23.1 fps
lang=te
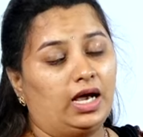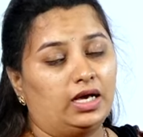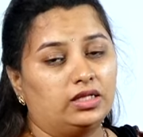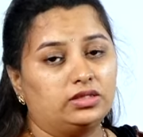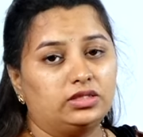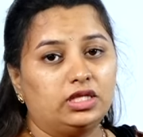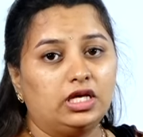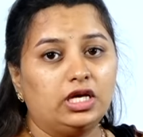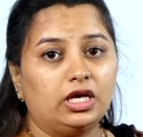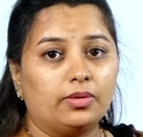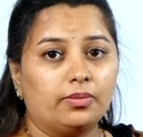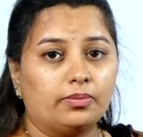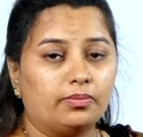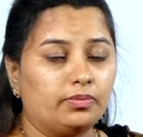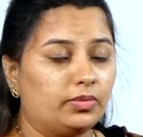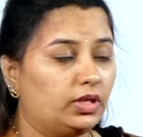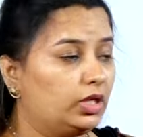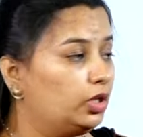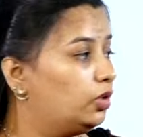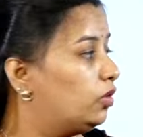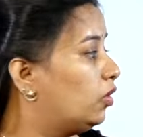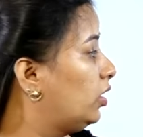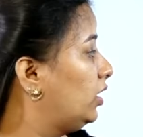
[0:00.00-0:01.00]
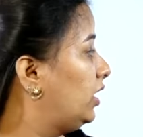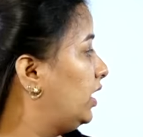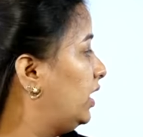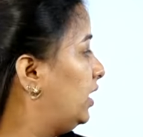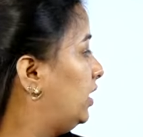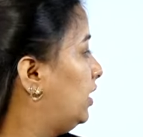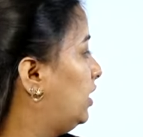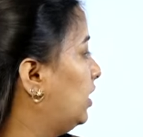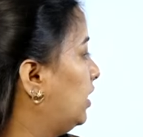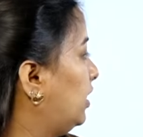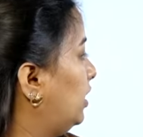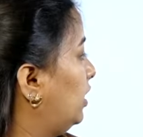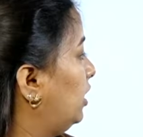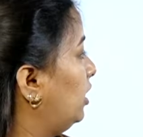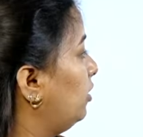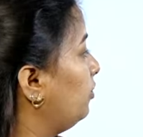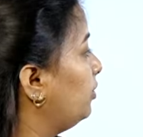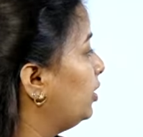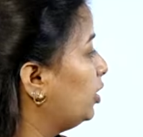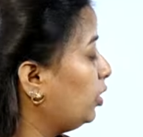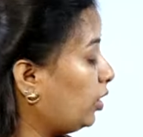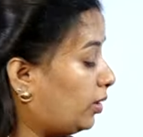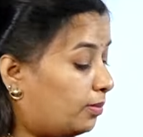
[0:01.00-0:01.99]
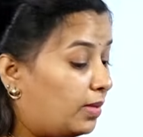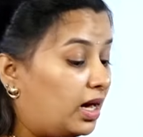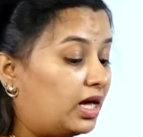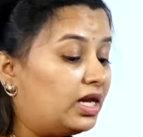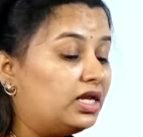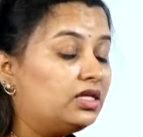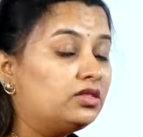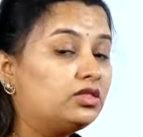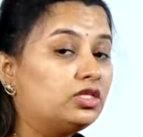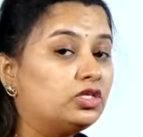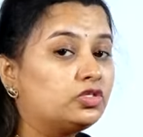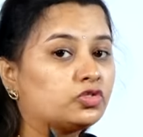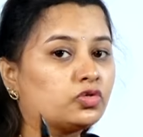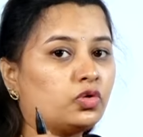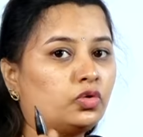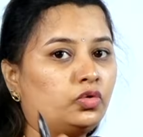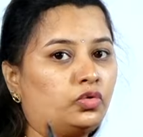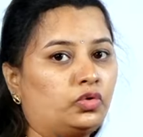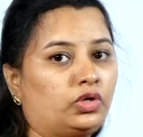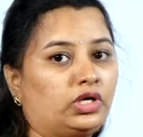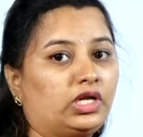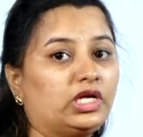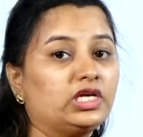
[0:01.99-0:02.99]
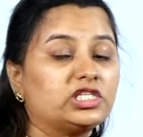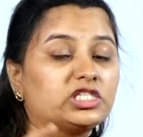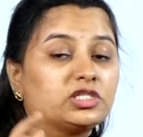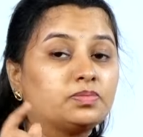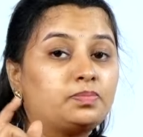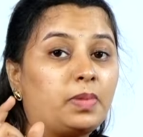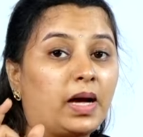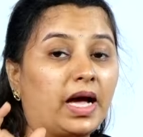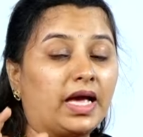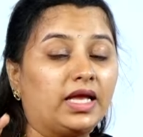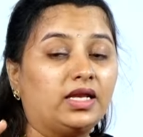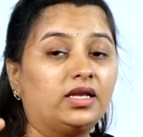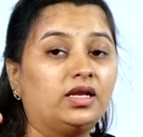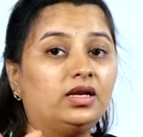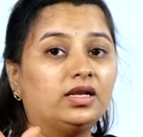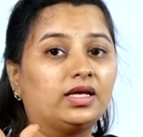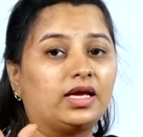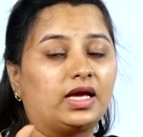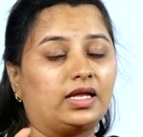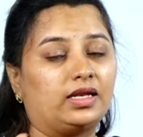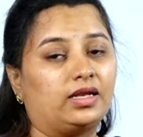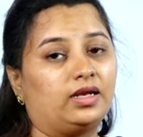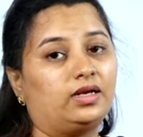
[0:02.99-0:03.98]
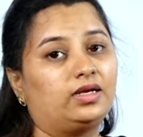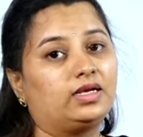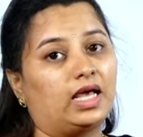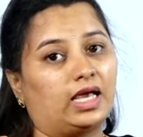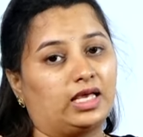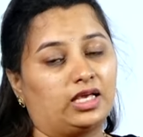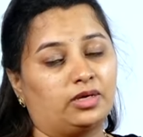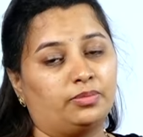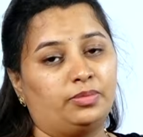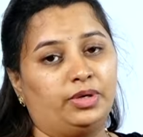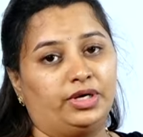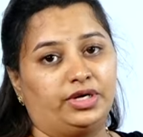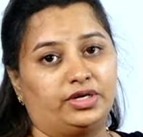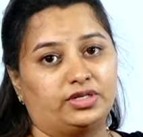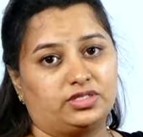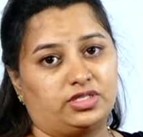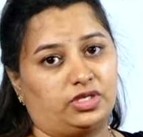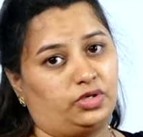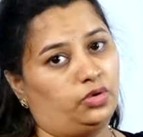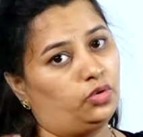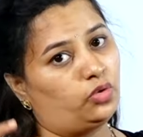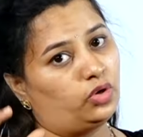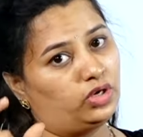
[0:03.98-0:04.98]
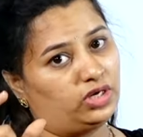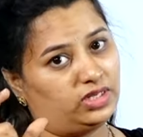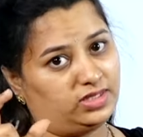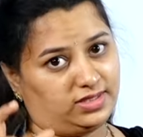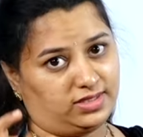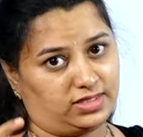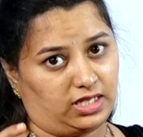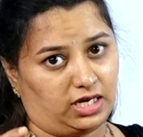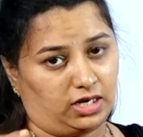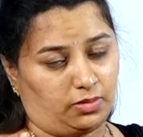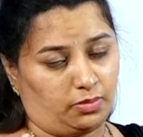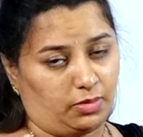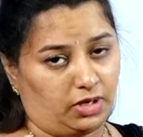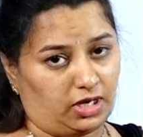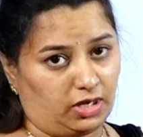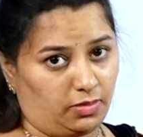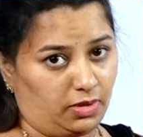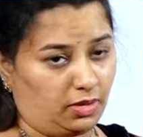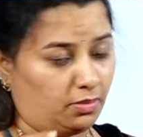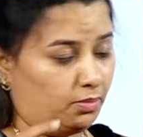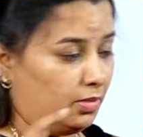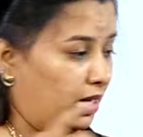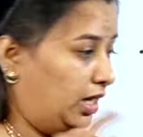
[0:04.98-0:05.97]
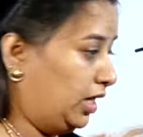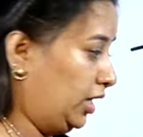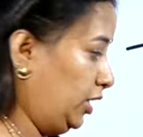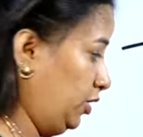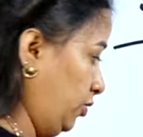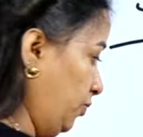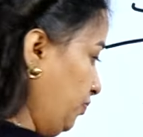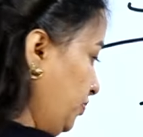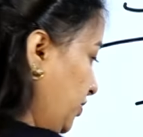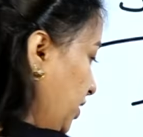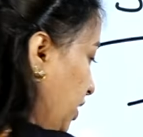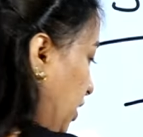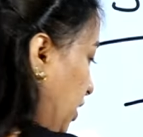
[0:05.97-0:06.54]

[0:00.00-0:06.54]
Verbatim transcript: అయితే ఇంకొకటి ఏంటి అని అంటే మీరు ఎంఆర్ఐ తీసుకుని ఉంటే స్పైనల్ కెనల్ డయామీటర్స్ అని ఒకటి ఇస్తారనమాట మీ ఎంఆర్ఐలో